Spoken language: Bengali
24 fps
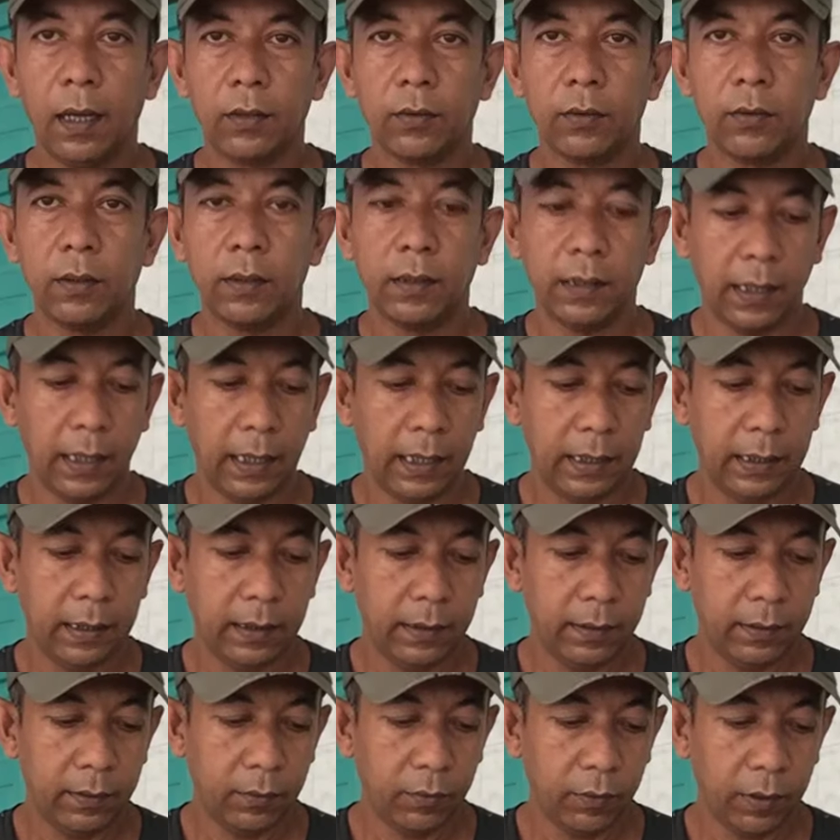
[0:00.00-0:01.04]
আসলে এই
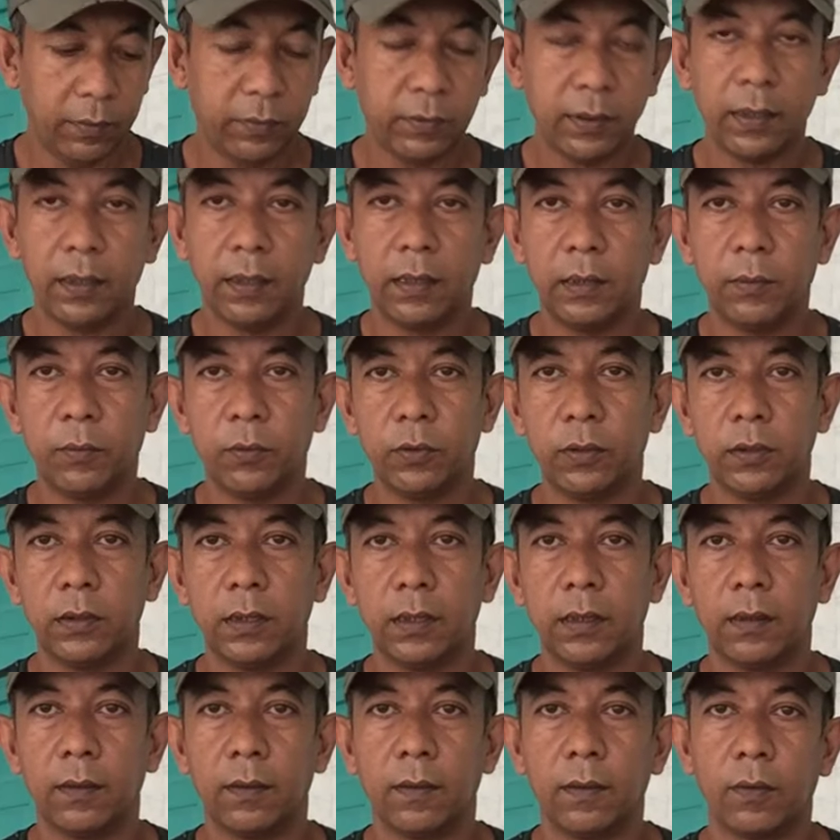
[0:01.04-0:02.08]
ওয়েবসাইটে
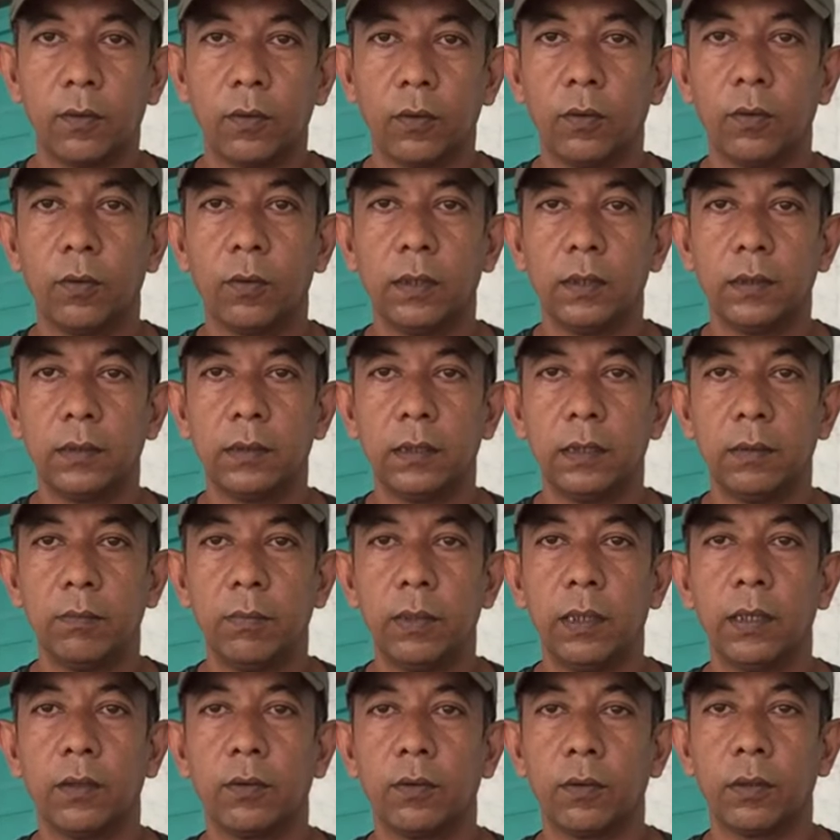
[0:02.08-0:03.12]
ডিপোজিটের কোনো হিস্ট্রি
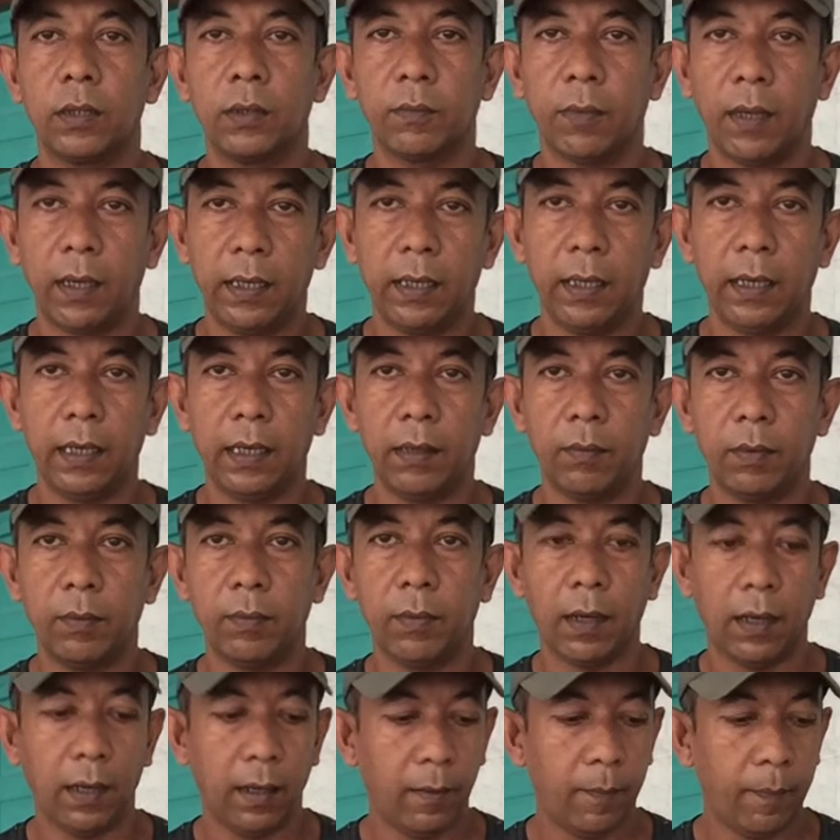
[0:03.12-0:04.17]
বের করতে পারি নাই আমি
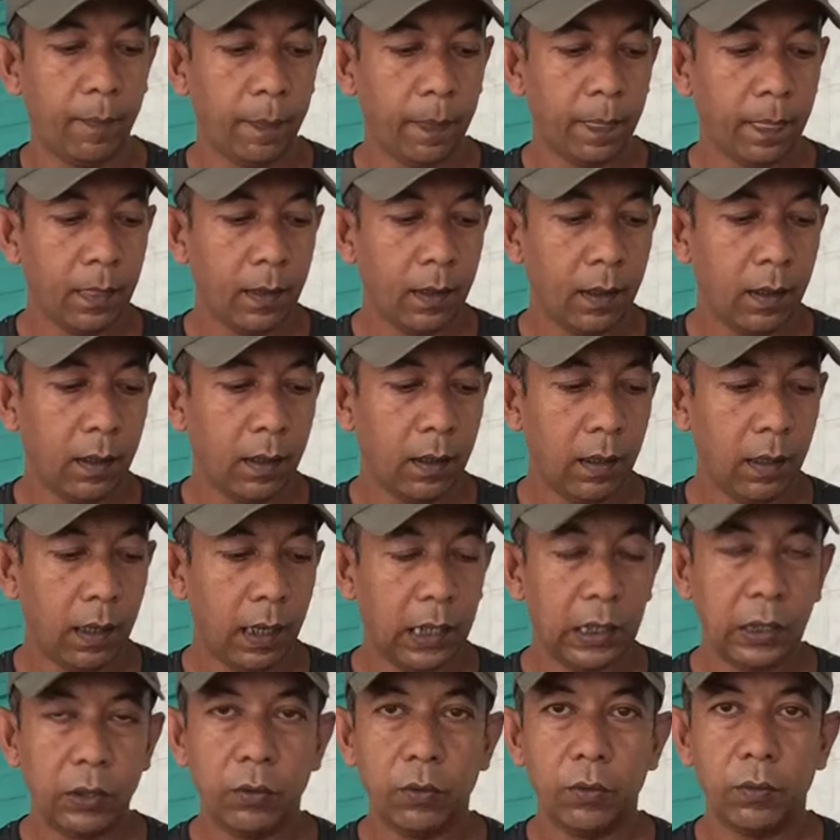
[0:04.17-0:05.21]
বা
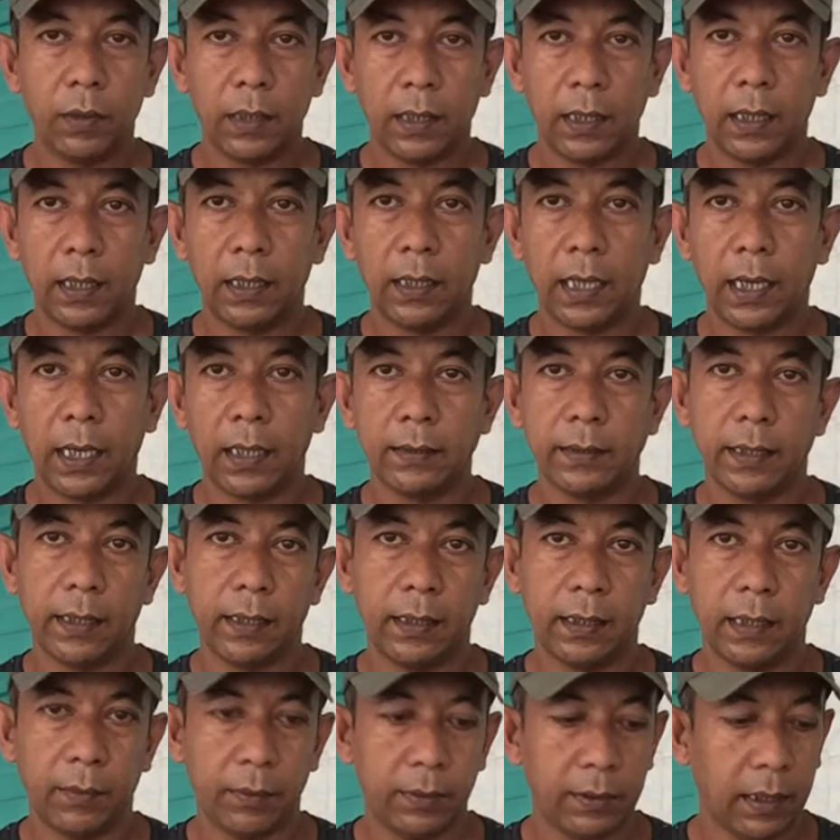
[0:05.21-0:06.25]
আদৌ এখানে দেখা যায়
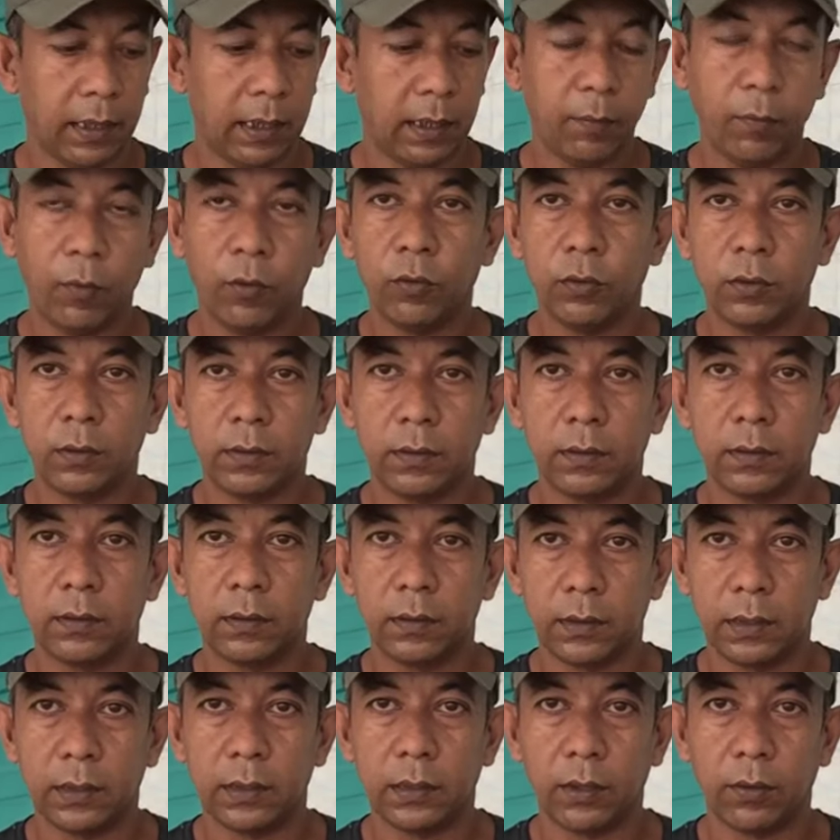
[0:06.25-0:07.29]
কিনা আমি জানি না বহুত
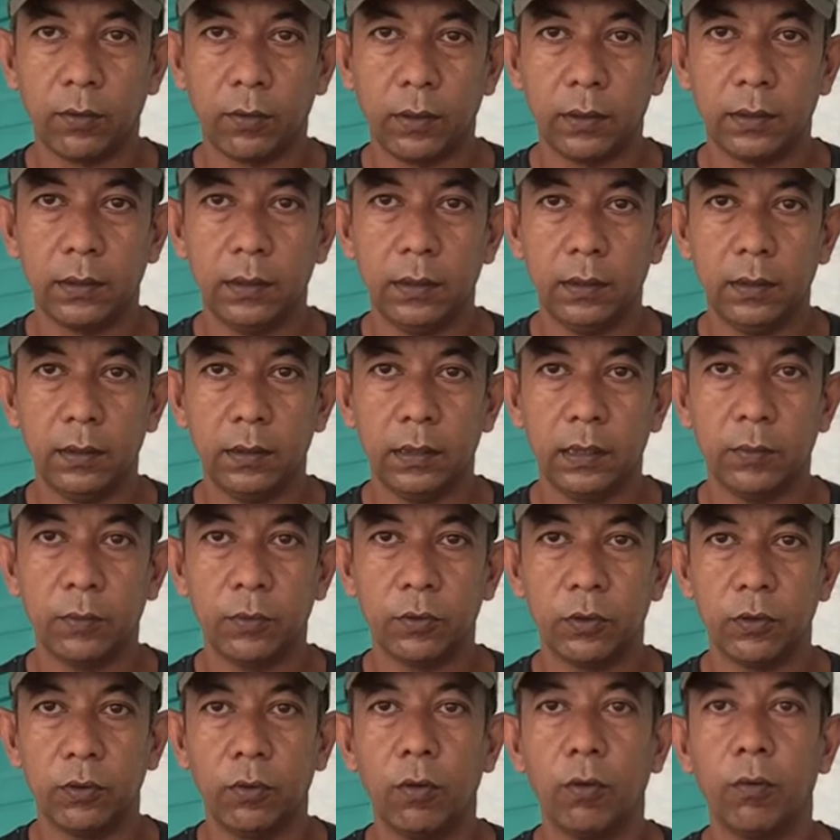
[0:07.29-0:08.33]
চেষ্টা করেছি
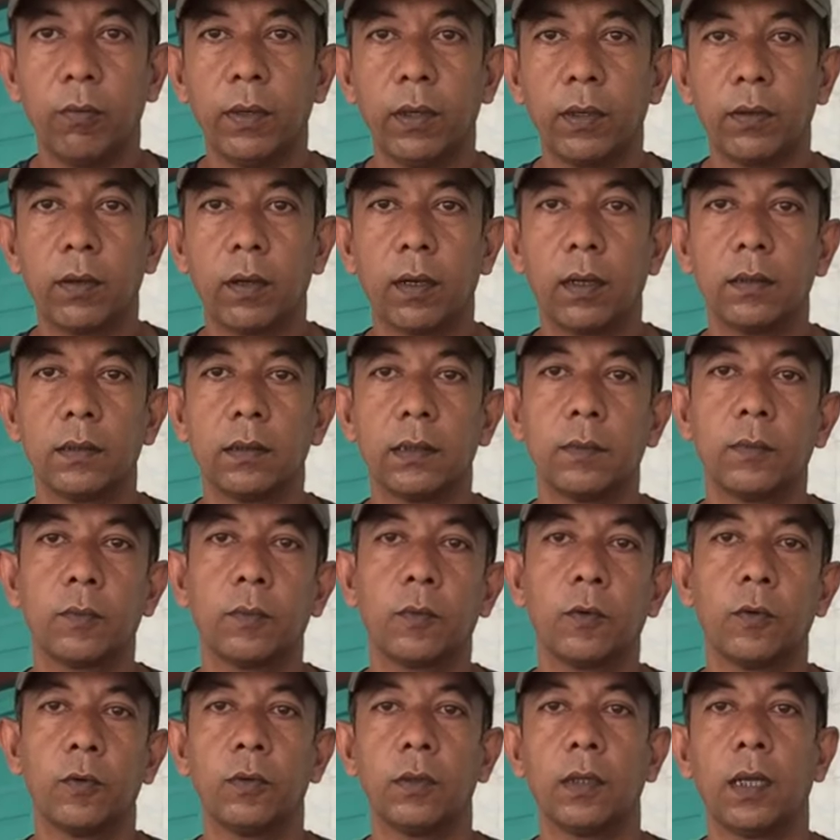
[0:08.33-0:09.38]
ডিপোজিটগুলো বের করার যে
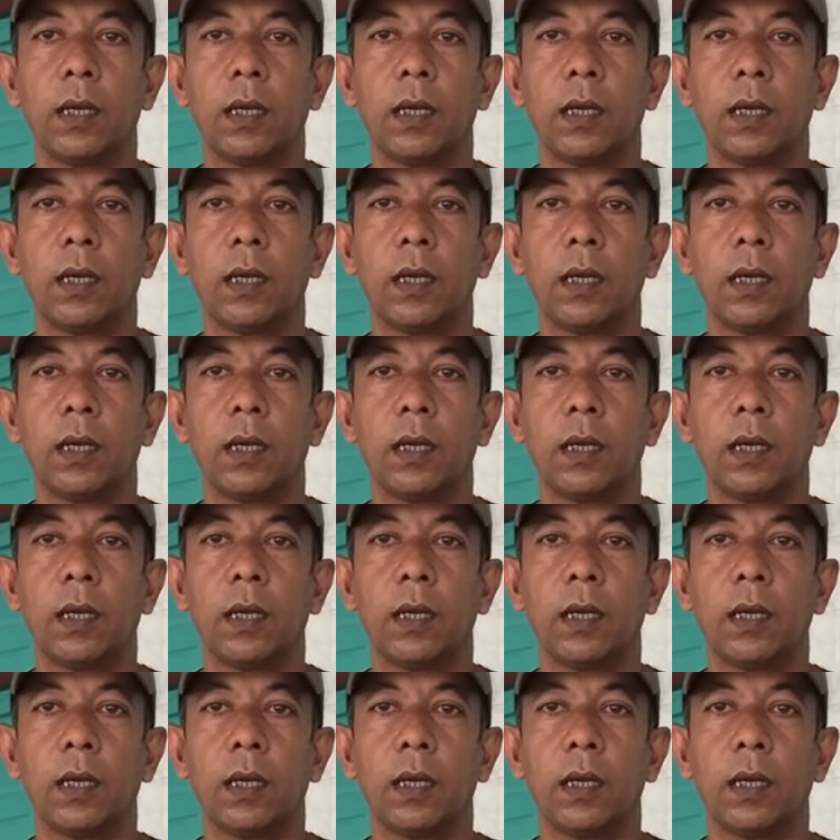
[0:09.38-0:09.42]
কোন